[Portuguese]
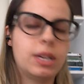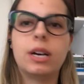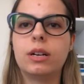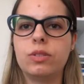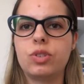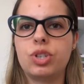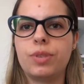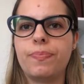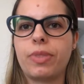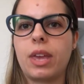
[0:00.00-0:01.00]

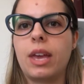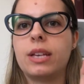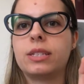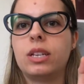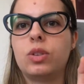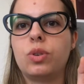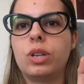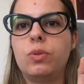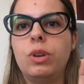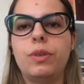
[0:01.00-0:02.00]
Hunt, é a
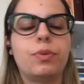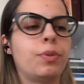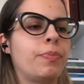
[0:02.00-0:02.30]
escritora do livro.